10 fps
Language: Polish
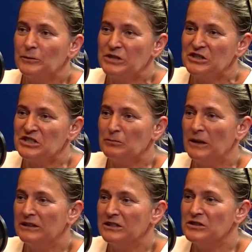przecież
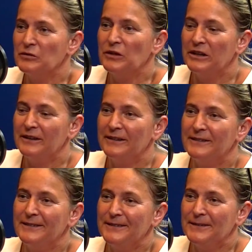pan też wie,
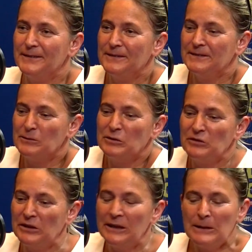e,
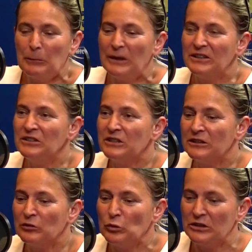zapewne pan
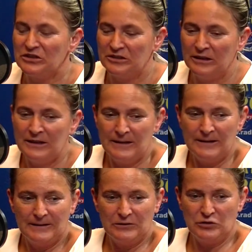interesuje się
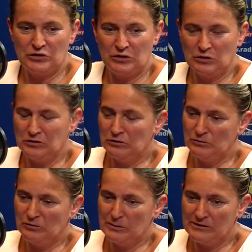dość szeroko
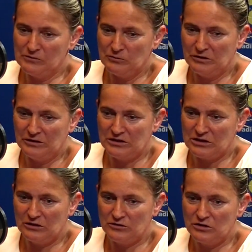tą sprawą i
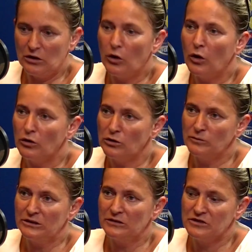jeśli chodzi o
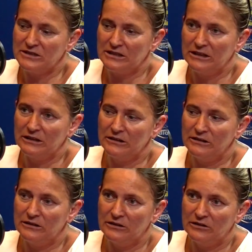ogrom tych wszystkich
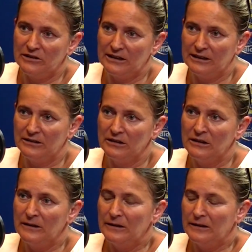e, strat,
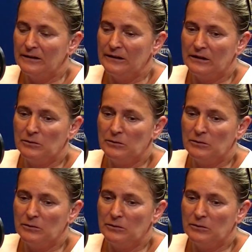jakie